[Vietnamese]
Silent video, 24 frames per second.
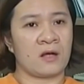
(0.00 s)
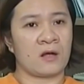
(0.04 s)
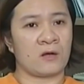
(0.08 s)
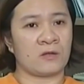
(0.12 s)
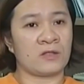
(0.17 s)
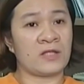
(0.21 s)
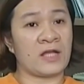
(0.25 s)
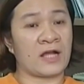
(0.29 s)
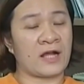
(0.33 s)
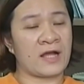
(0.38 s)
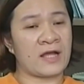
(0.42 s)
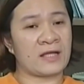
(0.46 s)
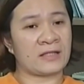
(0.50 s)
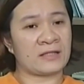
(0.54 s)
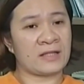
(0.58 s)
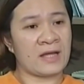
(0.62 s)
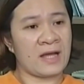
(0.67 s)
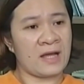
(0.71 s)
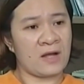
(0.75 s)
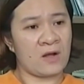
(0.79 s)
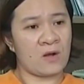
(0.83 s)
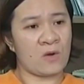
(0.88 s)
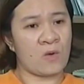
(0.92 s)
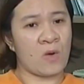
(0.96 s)
có thể khai
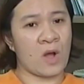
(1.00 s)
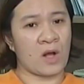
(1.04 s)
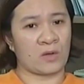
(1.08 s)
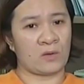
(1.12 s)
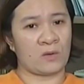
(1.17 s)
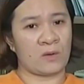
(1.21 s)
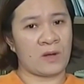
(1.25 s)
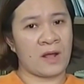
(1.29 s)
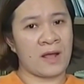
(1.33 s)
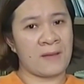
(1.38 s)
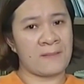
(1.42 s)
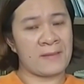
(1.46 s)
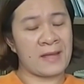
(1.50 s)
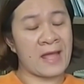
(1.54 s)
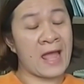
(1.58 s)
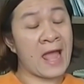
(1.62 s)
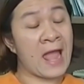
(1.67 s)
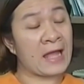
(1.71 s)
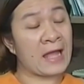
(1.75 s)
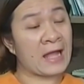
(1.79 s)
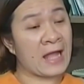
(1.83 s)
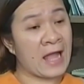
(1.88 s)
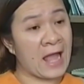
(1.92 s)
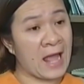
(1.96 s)
thác khoảng độ
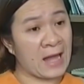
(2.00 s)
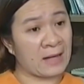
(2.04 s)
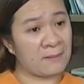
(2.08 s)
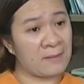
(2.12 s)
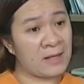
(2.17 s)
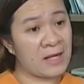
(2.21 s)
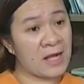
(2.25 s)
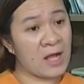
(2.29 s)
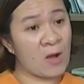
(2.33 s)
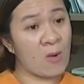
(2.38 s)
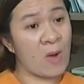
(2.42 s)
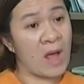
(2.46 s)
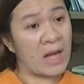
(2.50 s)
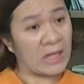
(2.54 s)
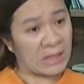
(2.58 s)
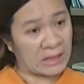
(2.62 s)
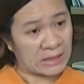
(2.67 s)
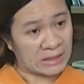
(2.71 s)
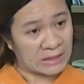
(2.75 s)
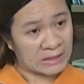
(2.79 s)
22.000 MW